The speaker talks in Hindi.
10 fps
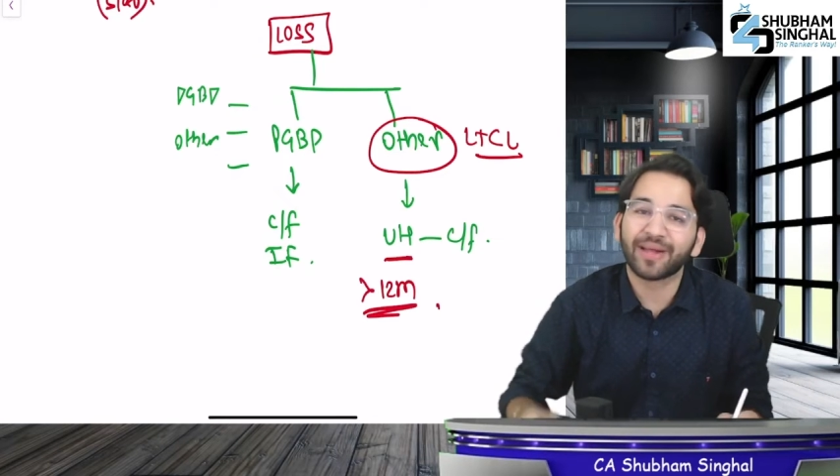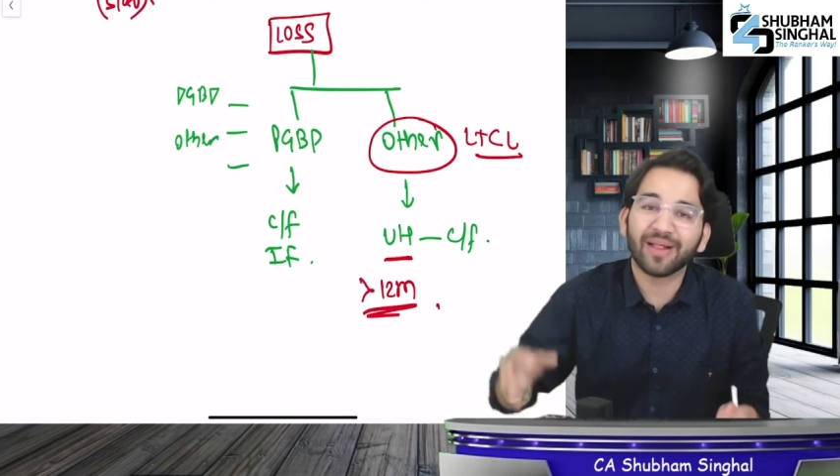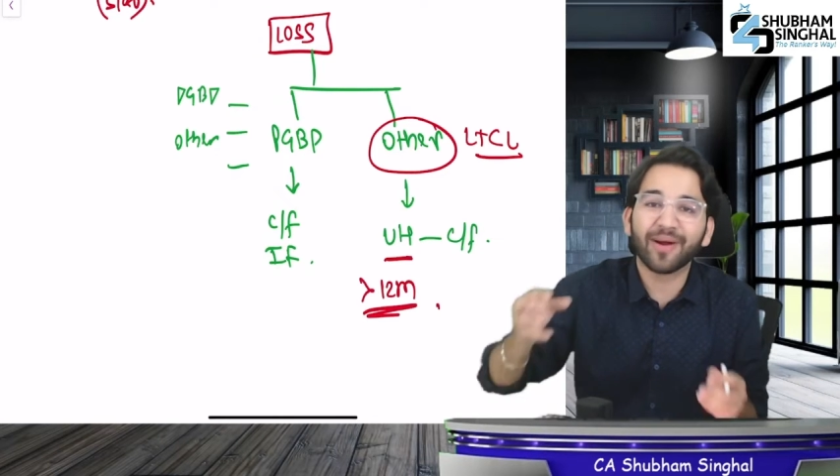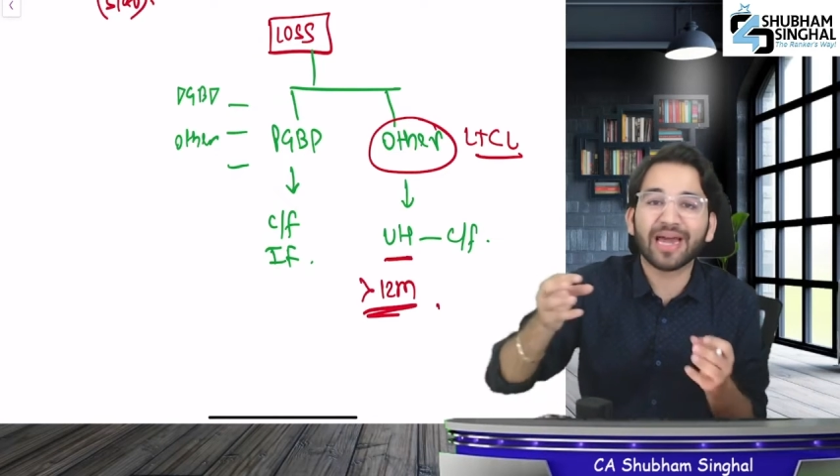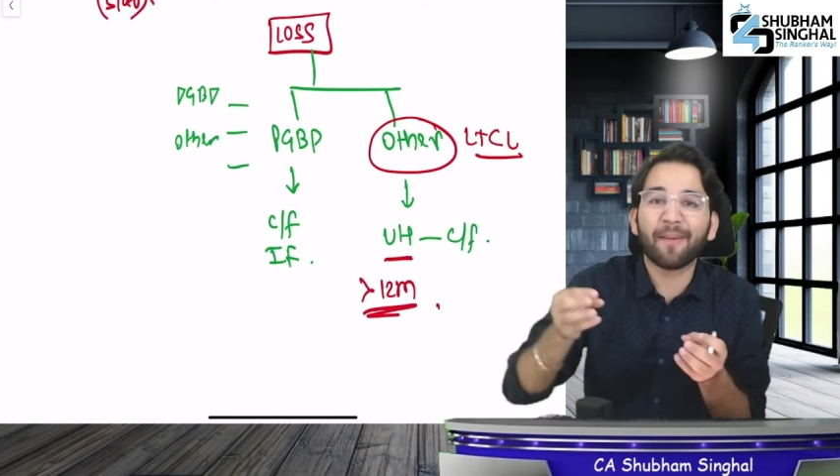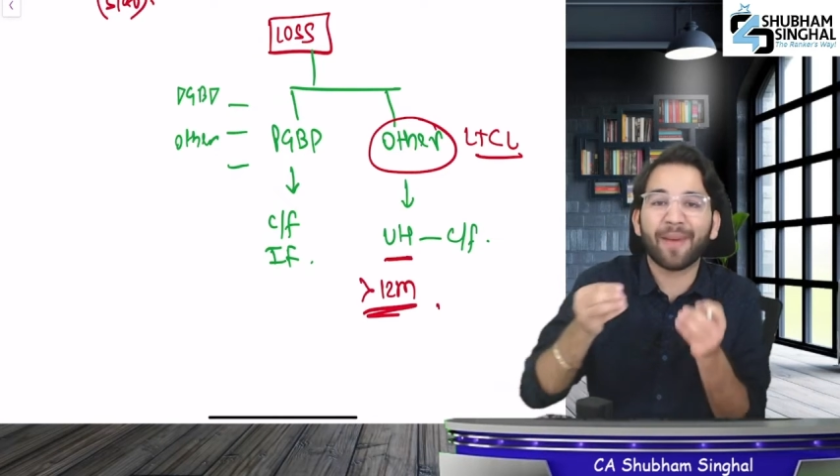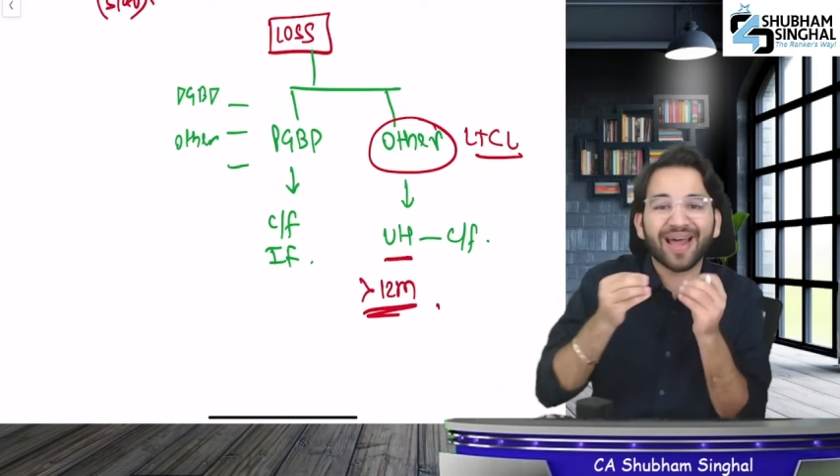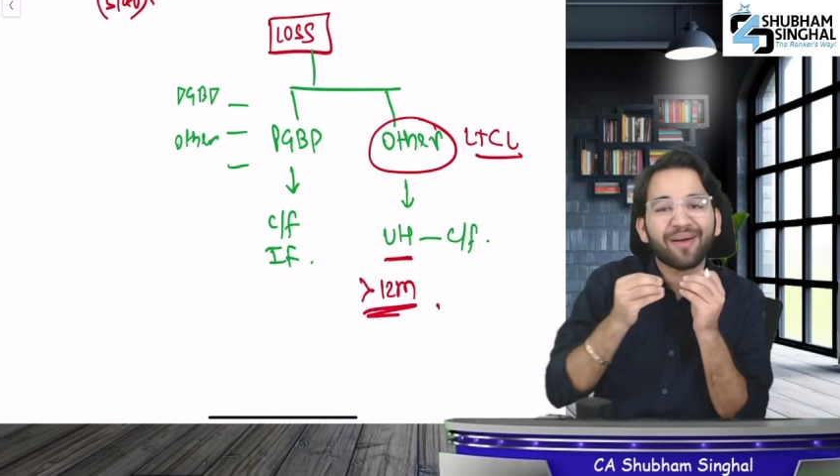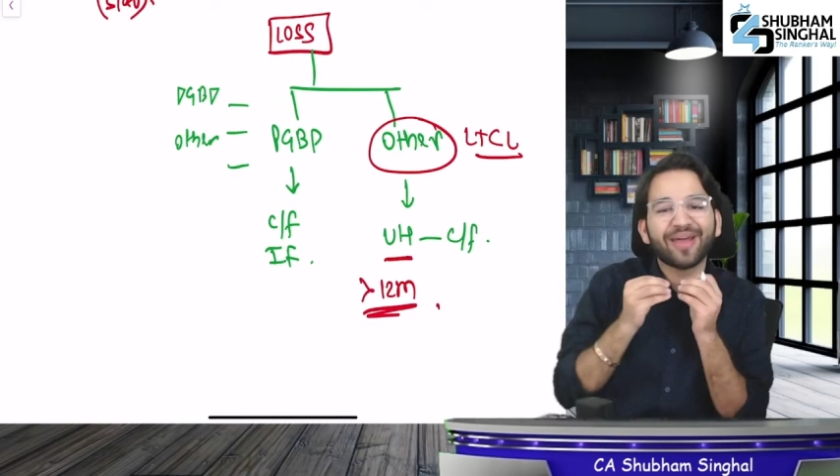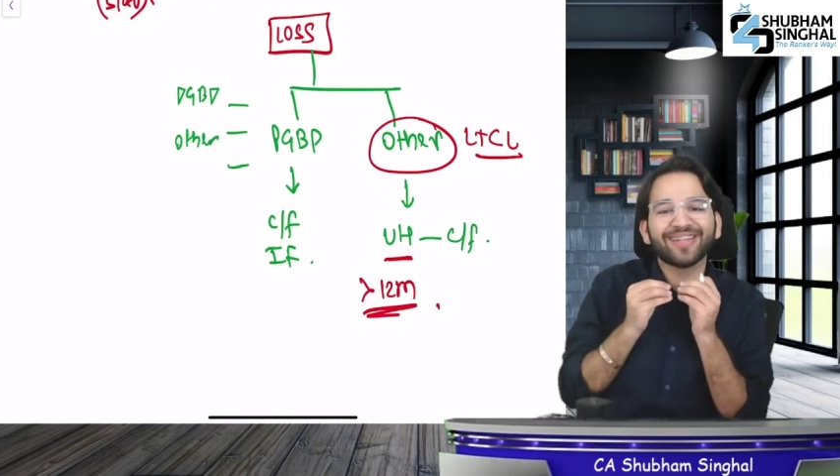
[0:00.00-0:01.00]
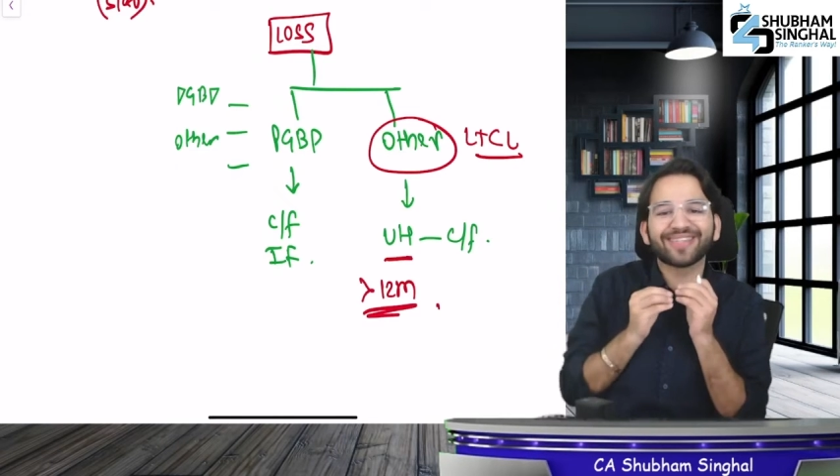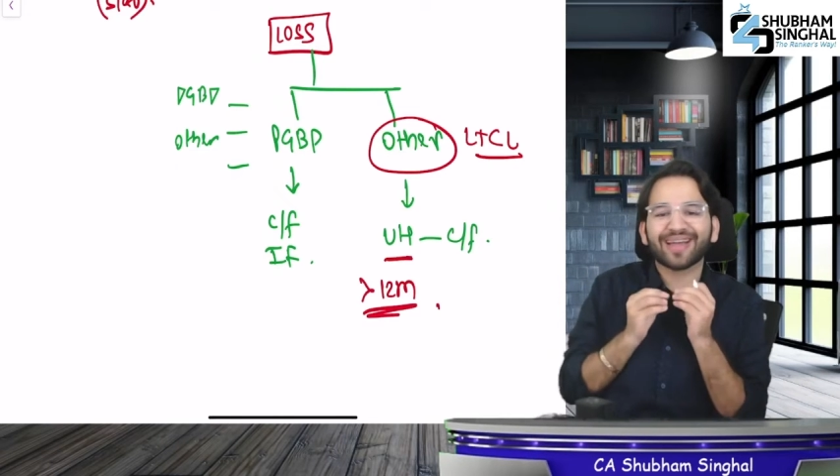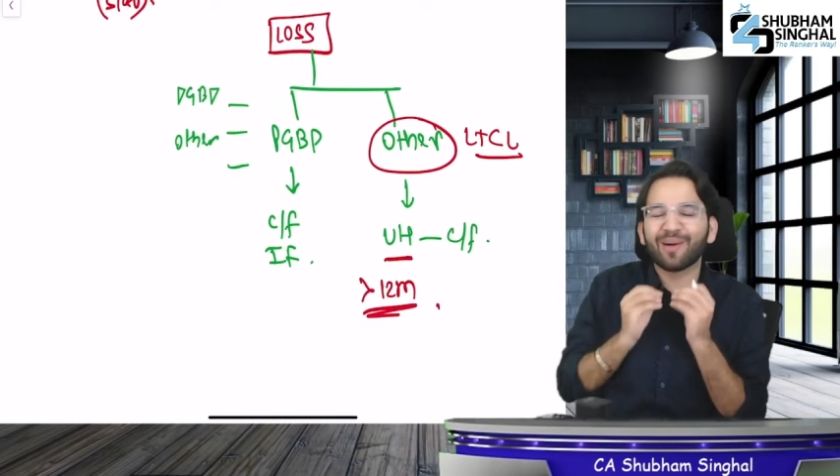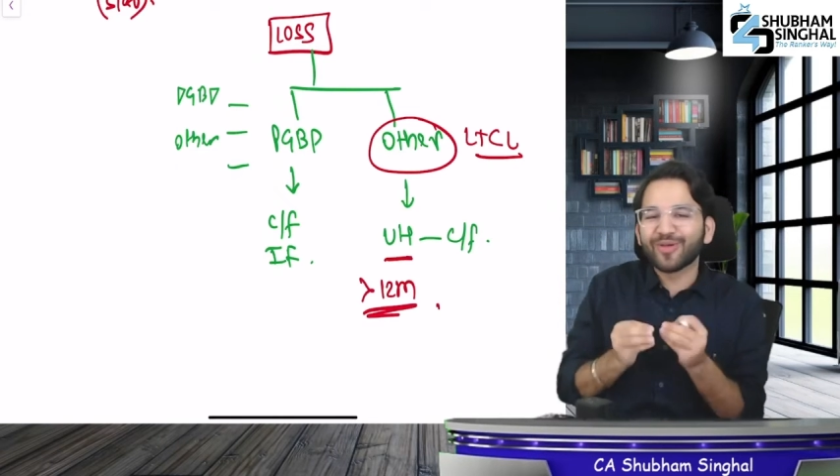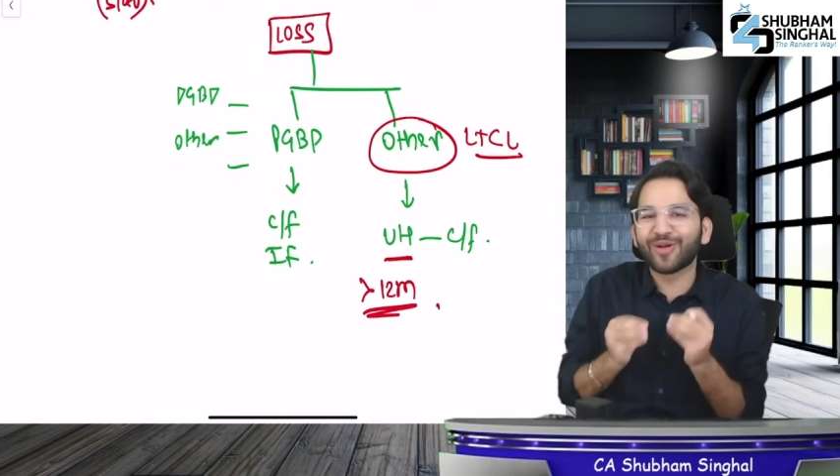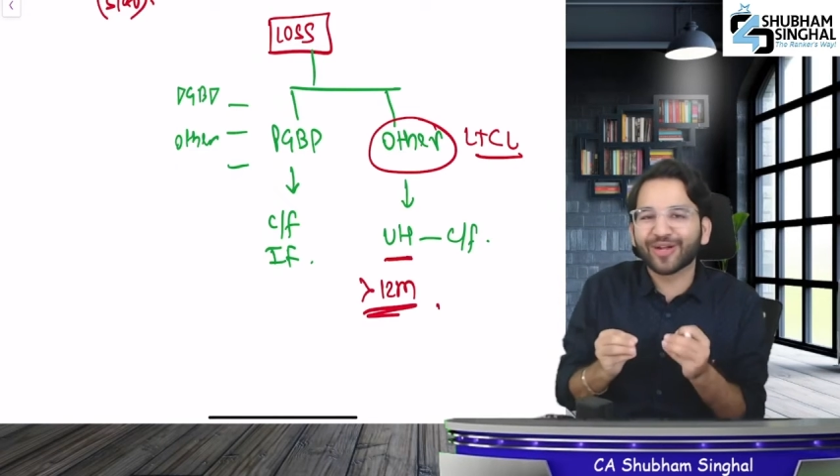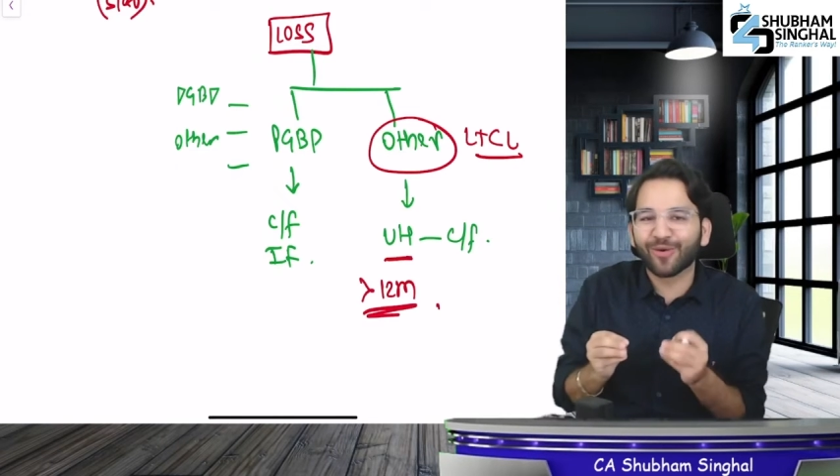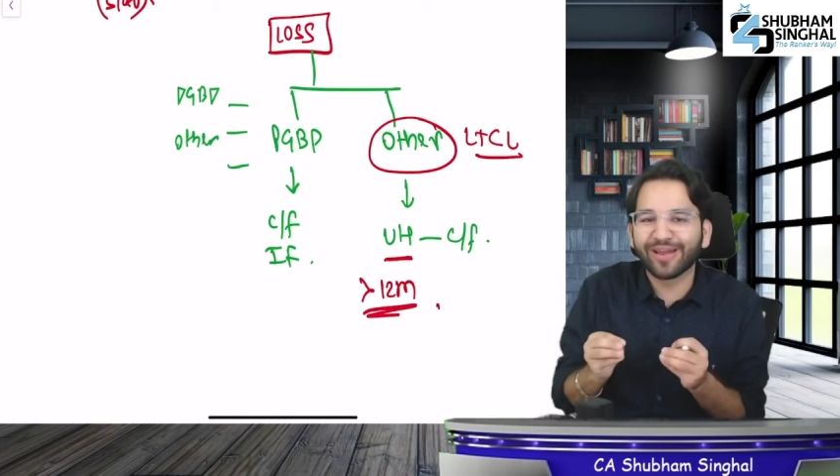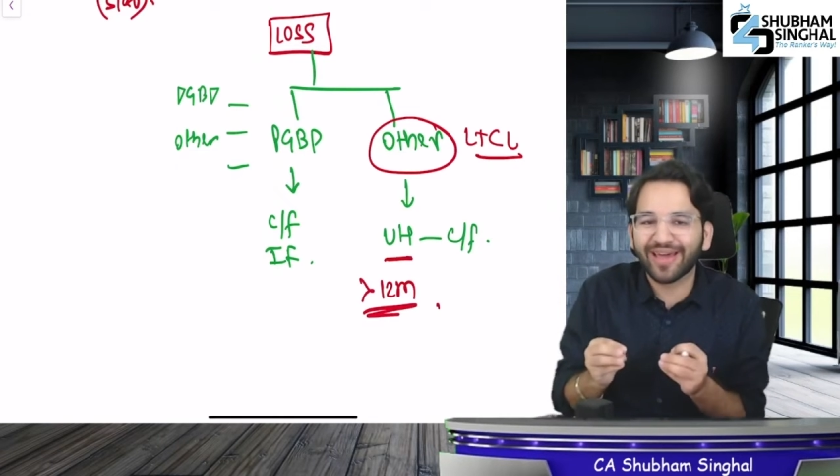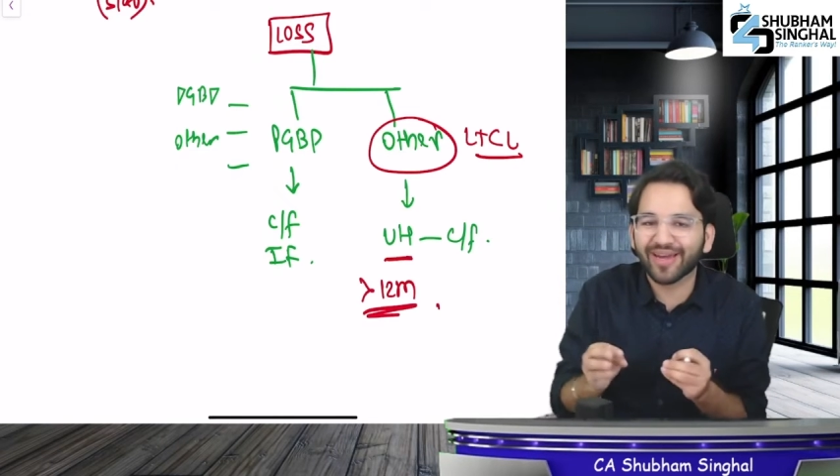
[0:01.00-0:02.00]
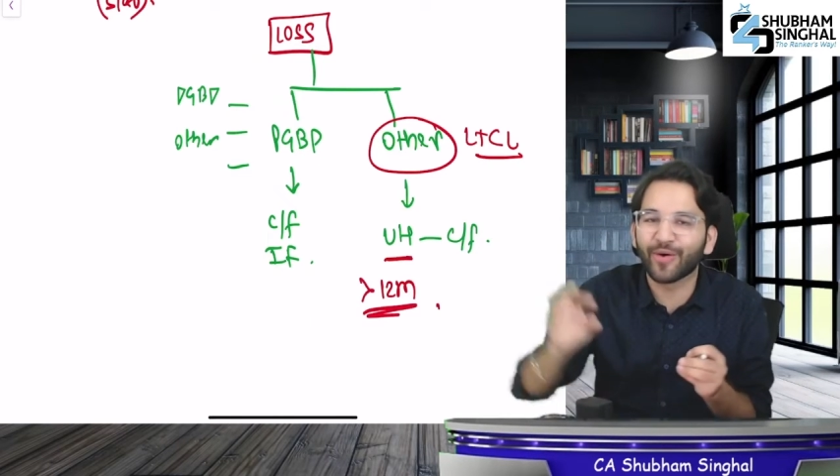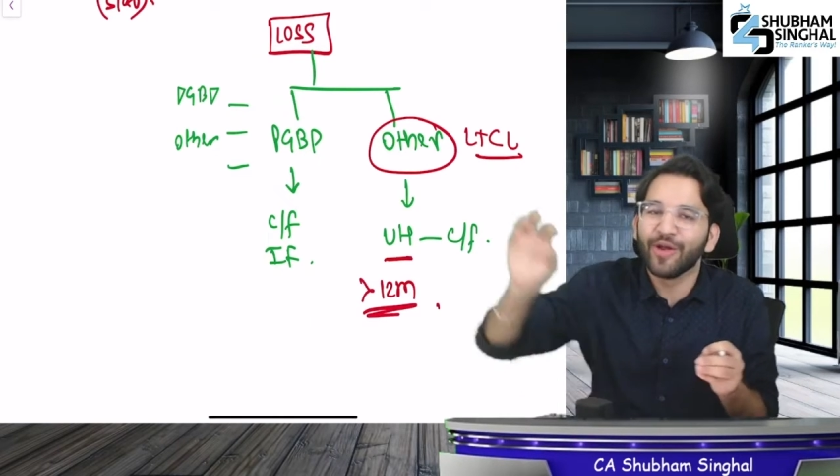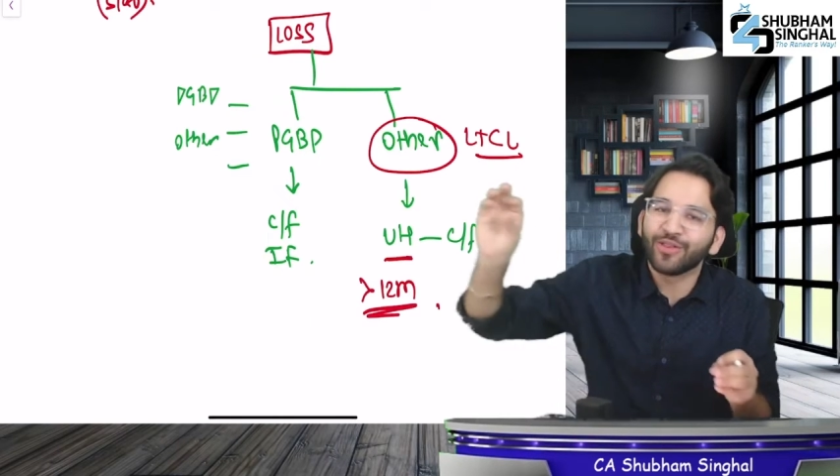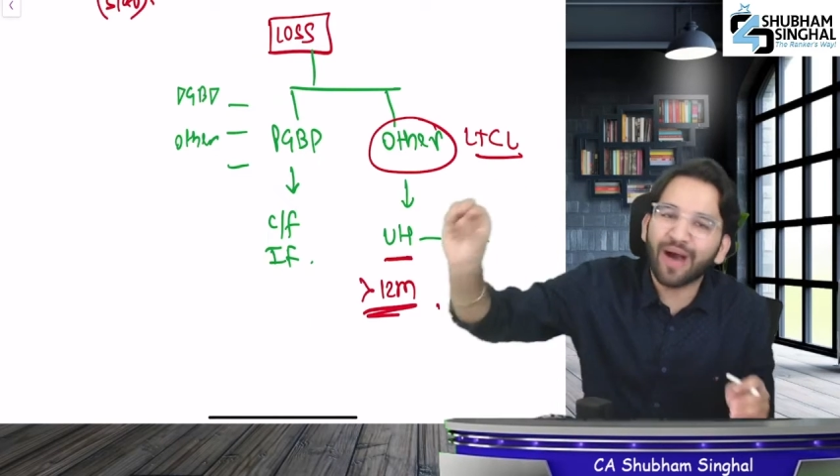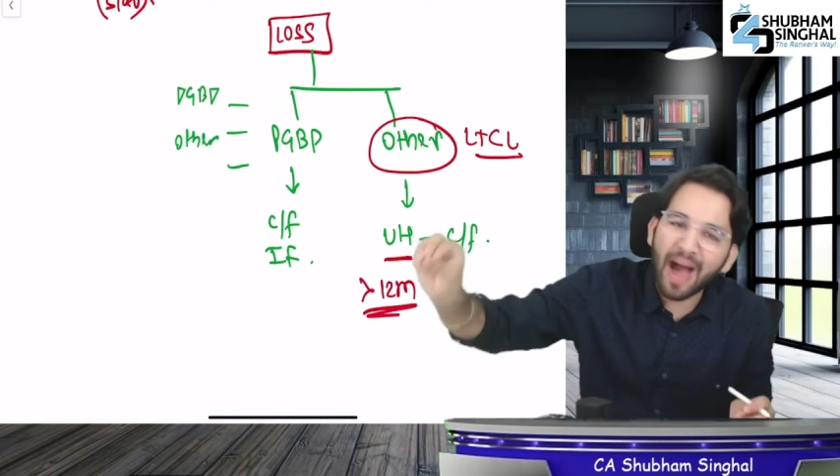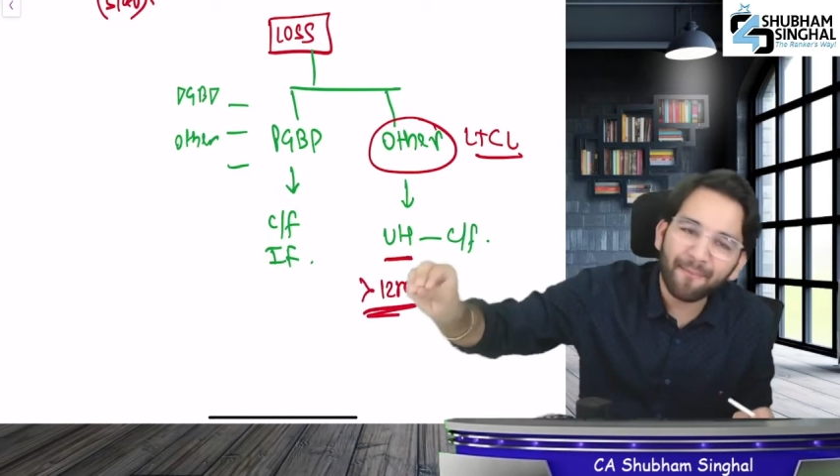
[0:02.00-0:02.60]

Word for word: मतलब अगर आप 12 महीने से कम यूनिट होल्ड कर रहे हो तो